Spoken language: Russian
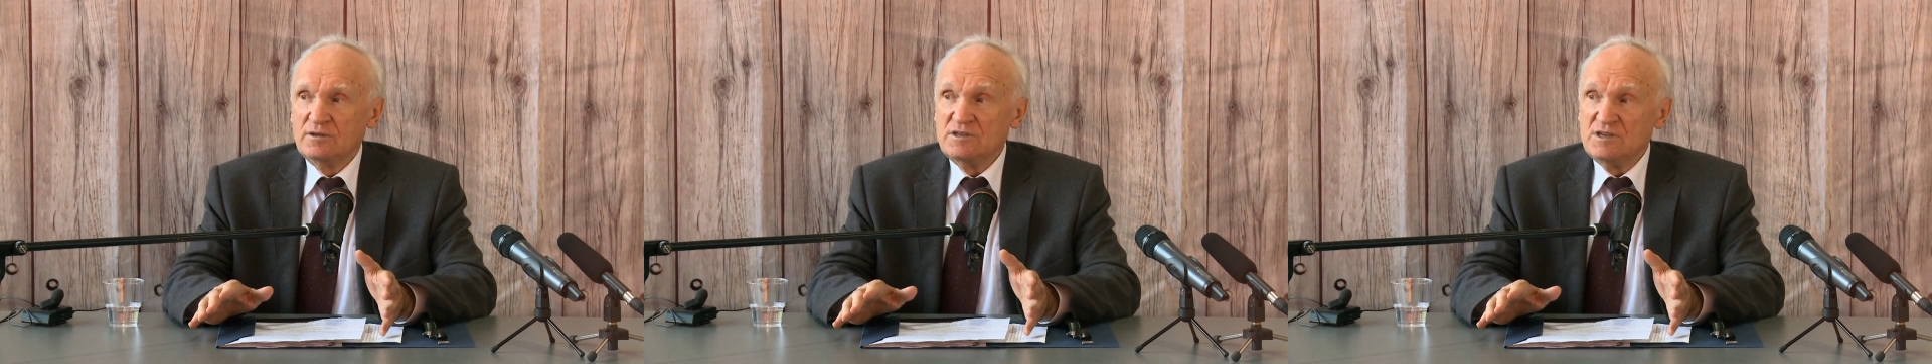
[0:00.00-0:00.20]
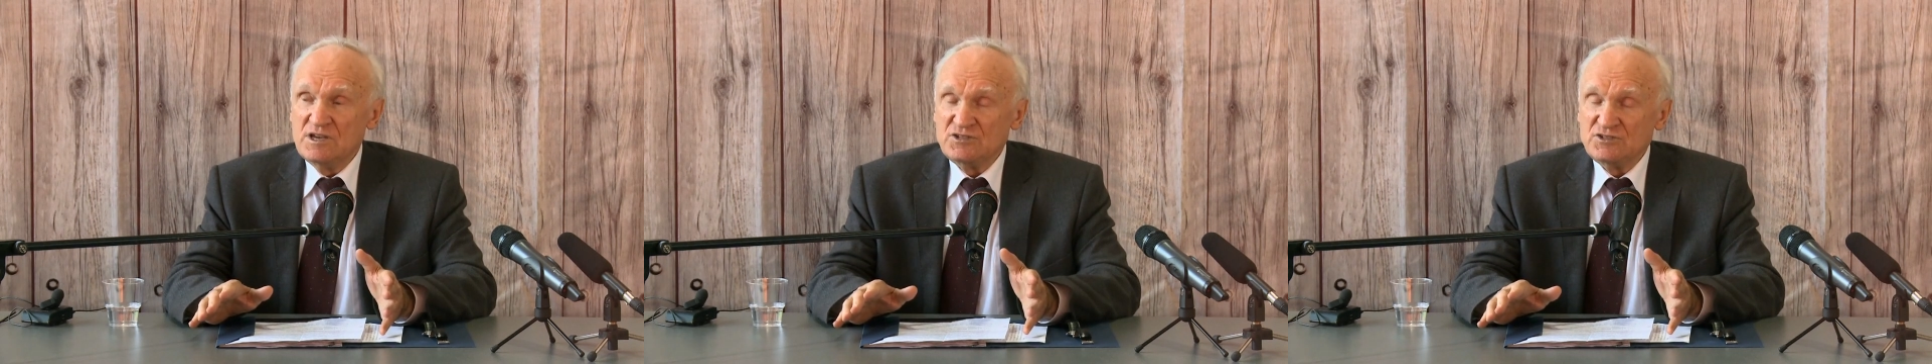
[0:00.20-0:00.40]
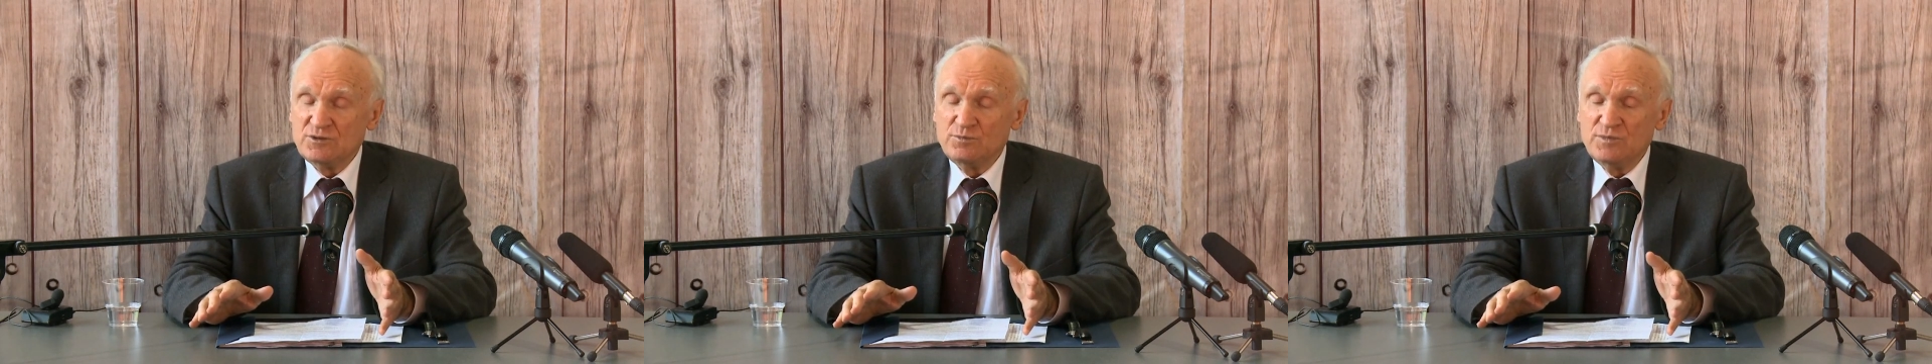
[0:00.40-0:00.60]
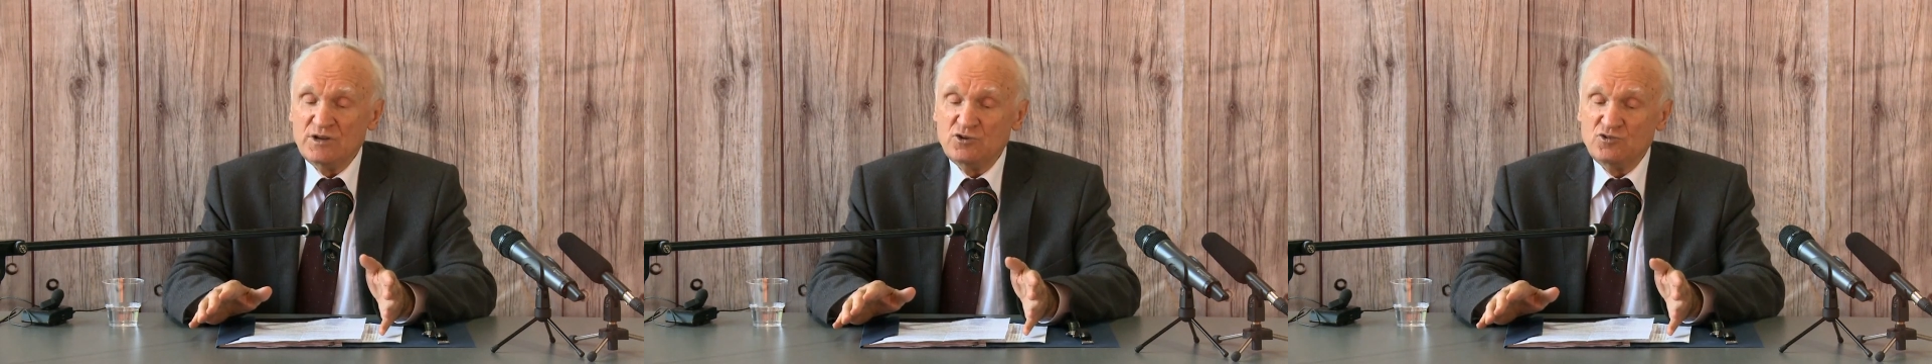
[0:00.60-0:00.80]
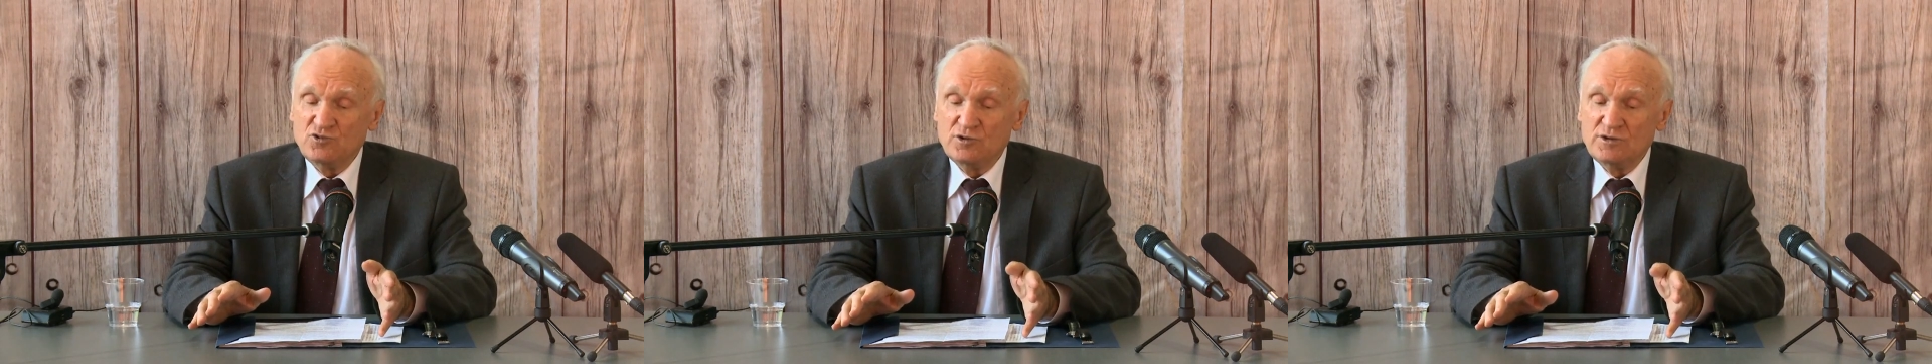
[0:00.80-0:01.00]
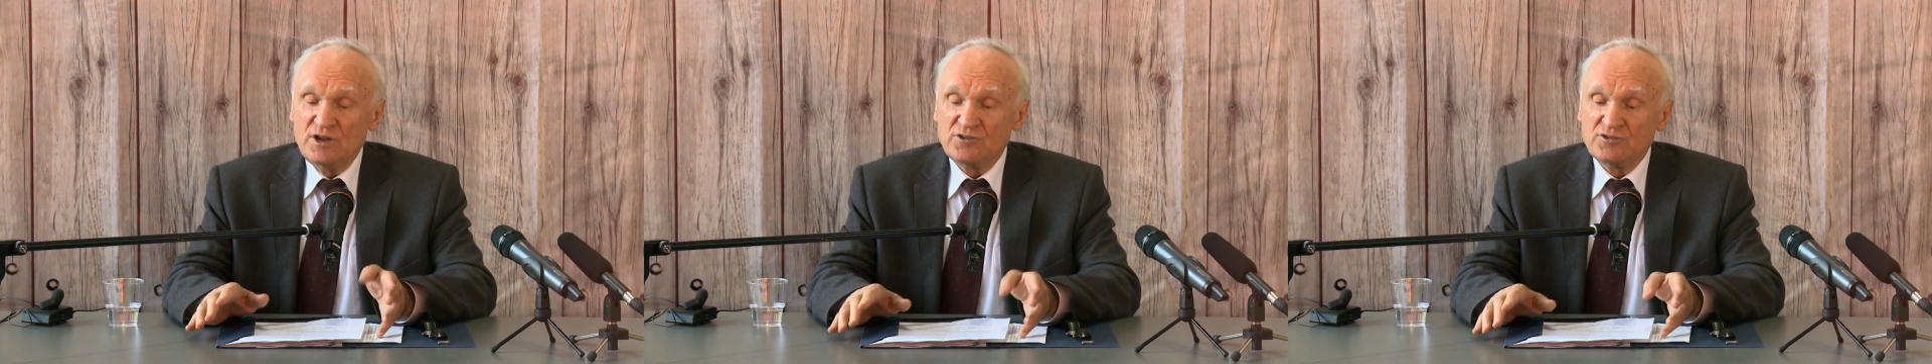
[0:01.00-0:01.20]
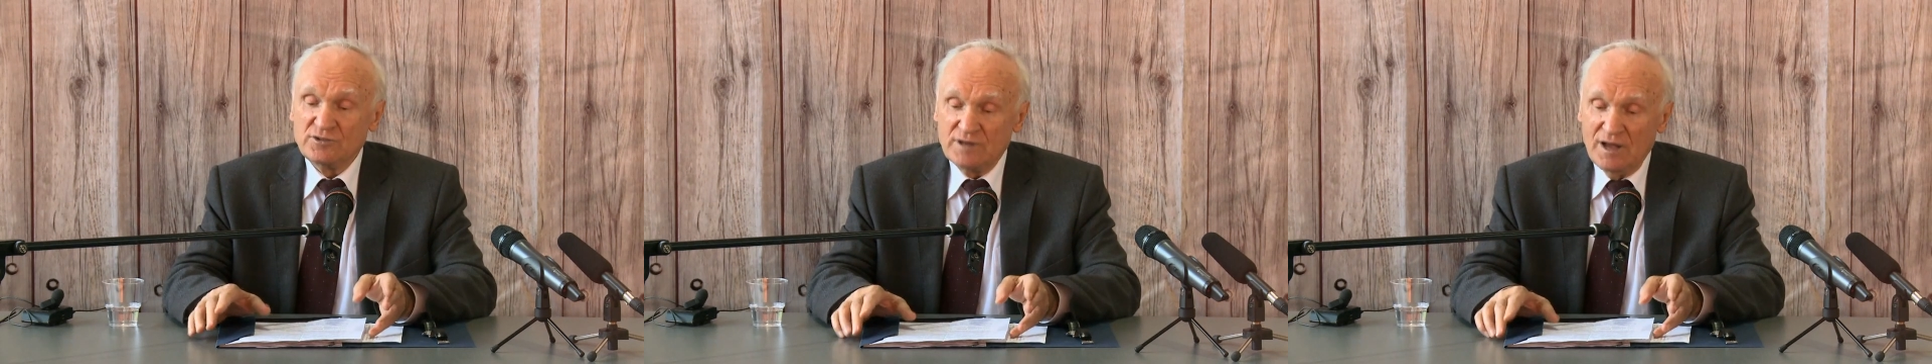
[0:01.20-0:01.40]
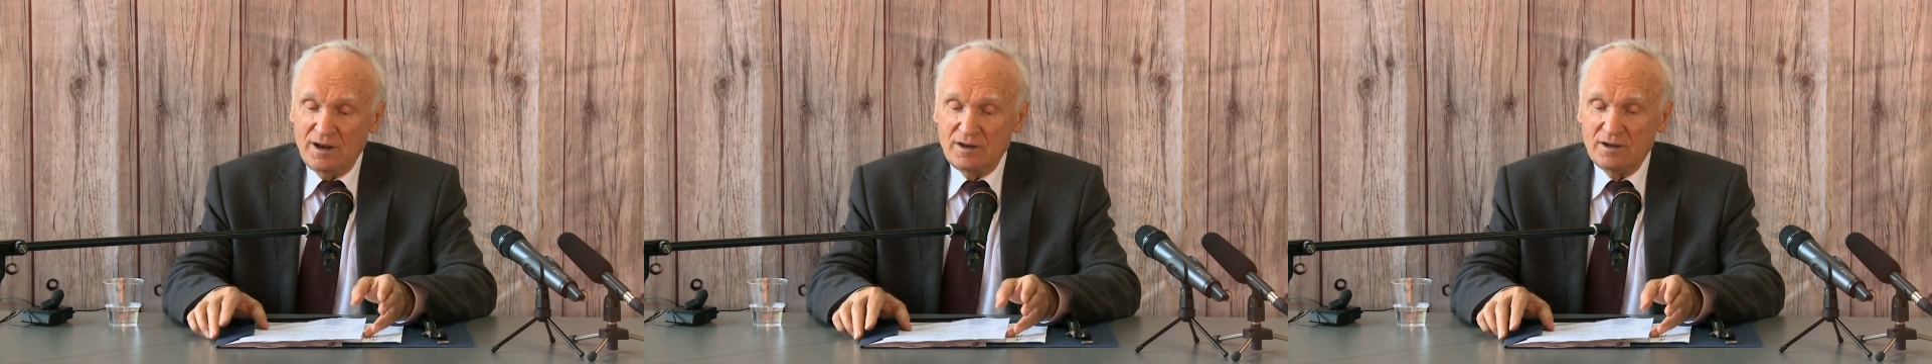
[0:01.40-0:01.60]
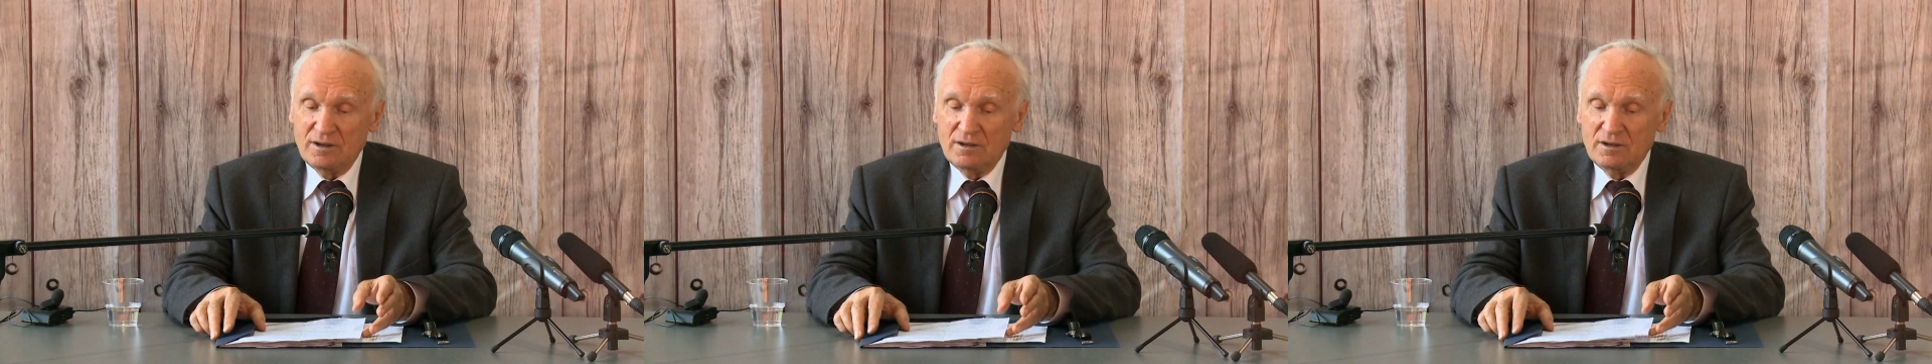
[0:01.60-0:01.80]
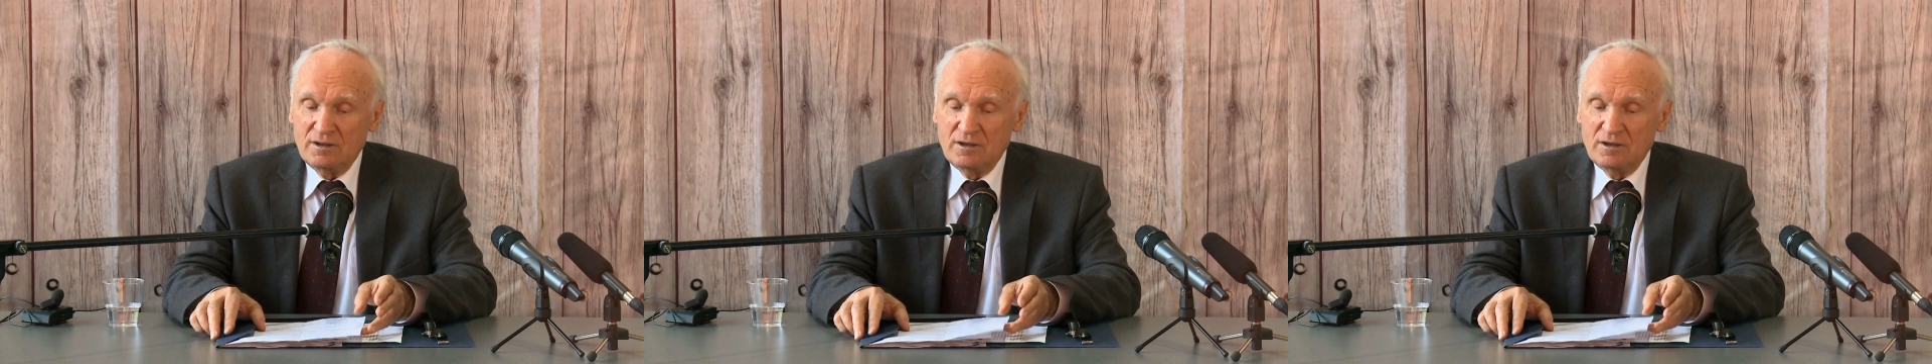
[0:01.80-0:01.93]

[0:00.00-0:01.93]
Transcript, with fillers: Если бы мы ничего не ожидали,